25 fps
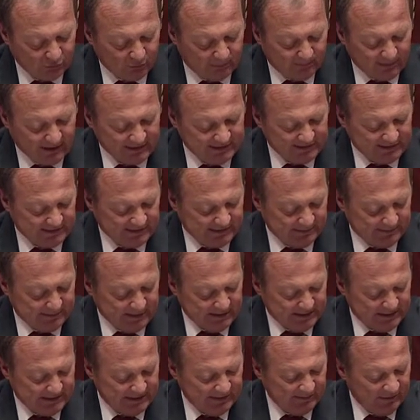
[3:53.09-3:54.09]

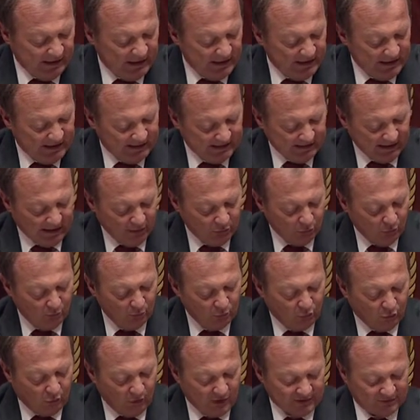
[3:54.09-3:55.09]
participatives d'un nombre
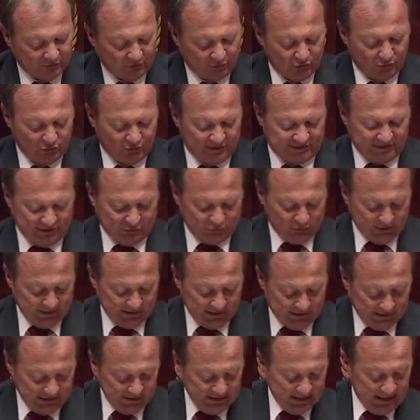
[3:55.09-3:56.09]
croissant de
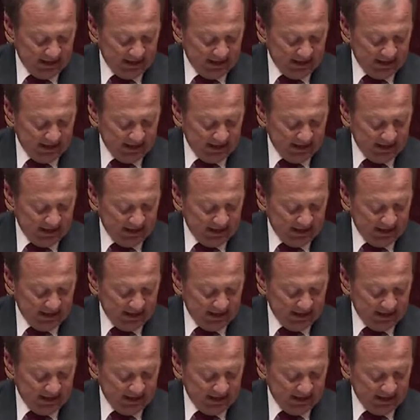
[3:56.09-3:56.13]
citoyens.